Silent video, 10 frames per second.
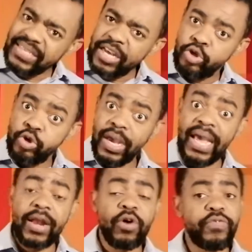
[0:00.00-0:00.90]
que tu es
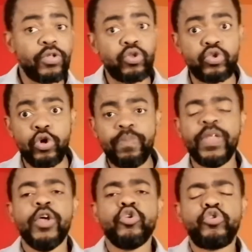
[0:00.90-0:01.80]
un enfant de Dieu,
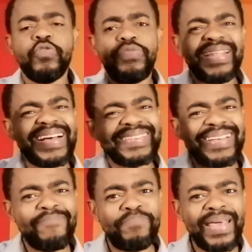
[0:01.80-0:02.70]
tu vis dans
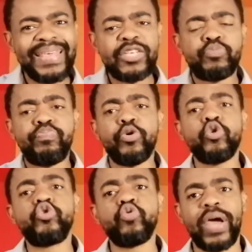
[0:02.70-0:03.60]
un pays
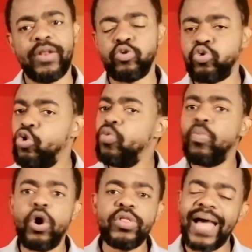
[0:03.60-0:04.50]
spirituel. Tout le
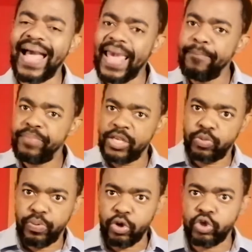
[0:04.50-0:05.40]
monde a un pays
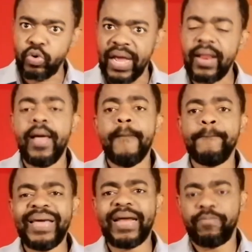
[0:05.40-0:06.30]
spirituel.
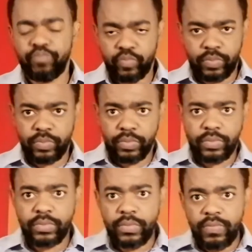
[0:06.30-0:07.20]
Maintenant,
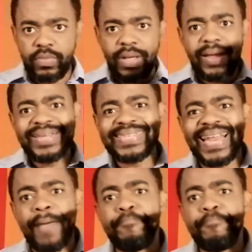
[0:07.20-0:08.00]
c'est la